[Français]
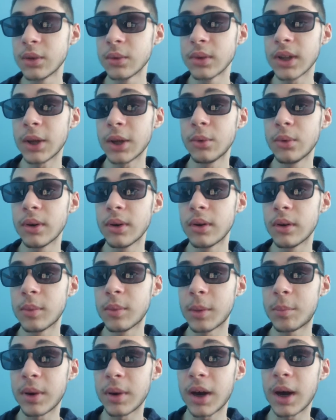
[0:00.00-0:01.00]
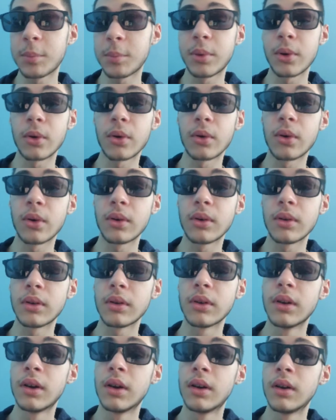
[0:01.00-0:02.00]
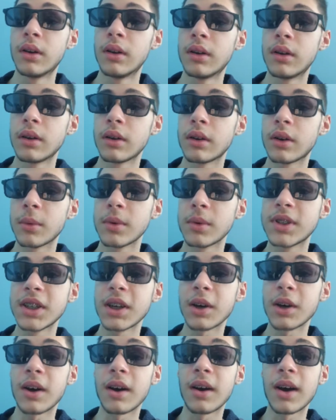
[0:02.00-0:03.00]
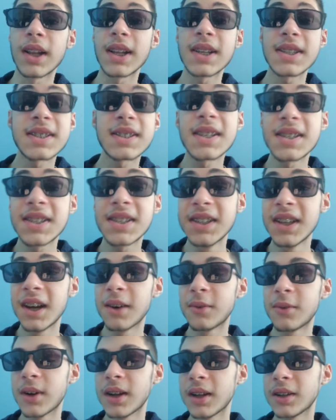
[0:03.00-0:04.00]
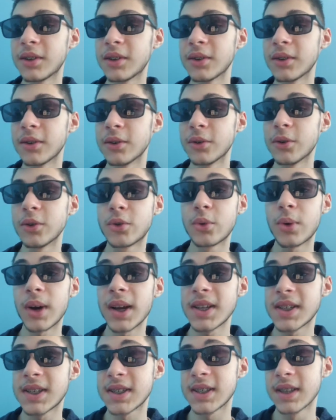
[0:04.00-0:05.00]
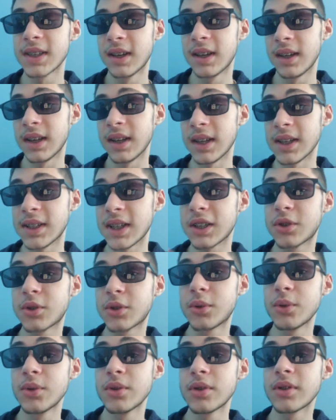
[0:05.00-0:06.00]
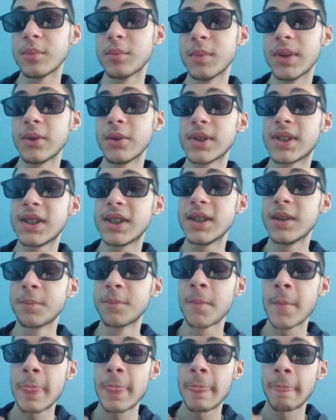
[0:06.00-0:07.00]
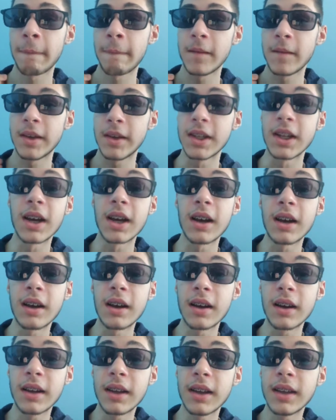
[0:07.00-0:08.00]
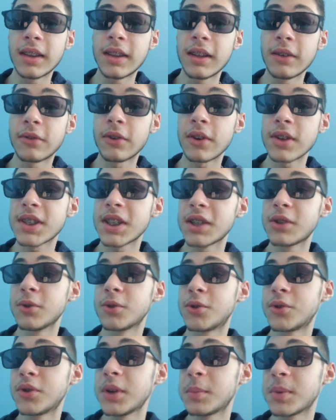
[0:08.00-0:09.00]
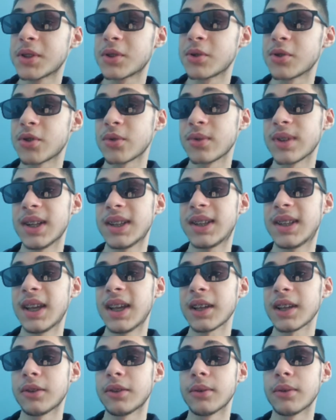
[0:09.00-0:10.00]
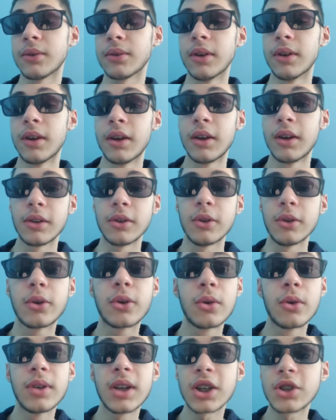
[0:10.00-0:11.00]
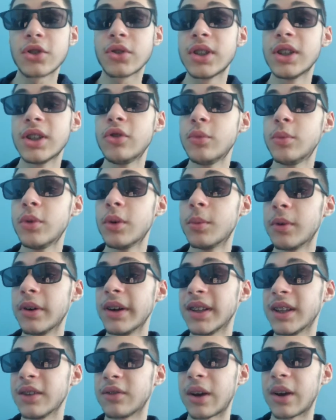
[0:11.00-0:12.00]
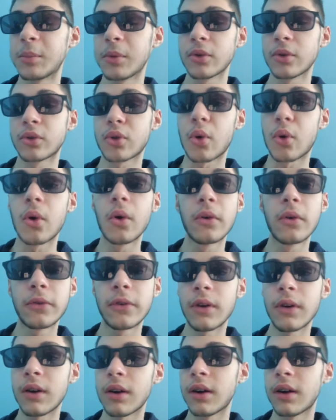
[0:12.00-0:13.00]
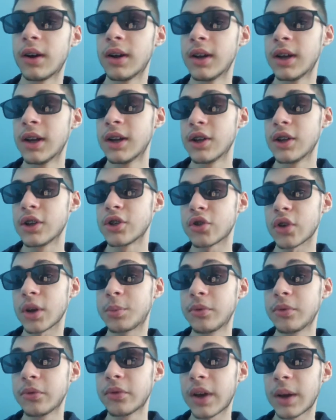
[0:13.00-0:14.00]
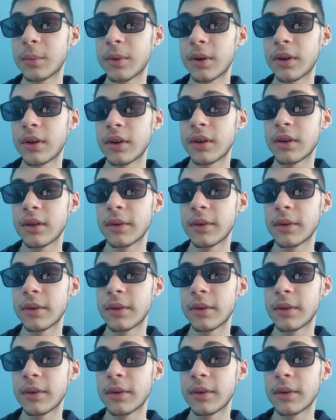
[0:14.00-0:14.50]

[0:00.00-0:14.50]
on a eu bah, par rapport au comment dire à l'assassinat voilà de, Twice, il s'excuse, mais aussi il a été forcé de le tuer parce que son alter de, de clonage de dédoublement était vraiment trop fort. Ça aurait pu vraiment